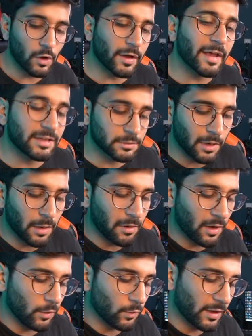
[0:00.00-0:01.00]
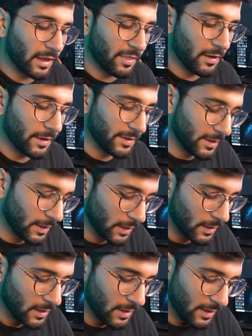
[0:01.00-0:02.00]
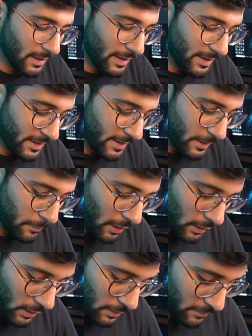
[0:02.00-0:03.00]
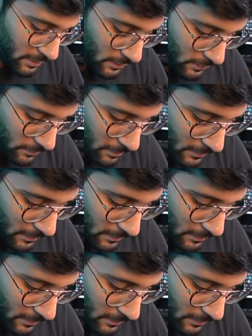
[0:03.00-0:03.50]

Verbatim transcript: اوكي يا جماعه باخذ ورقه ثانيه لان ما كان بالنص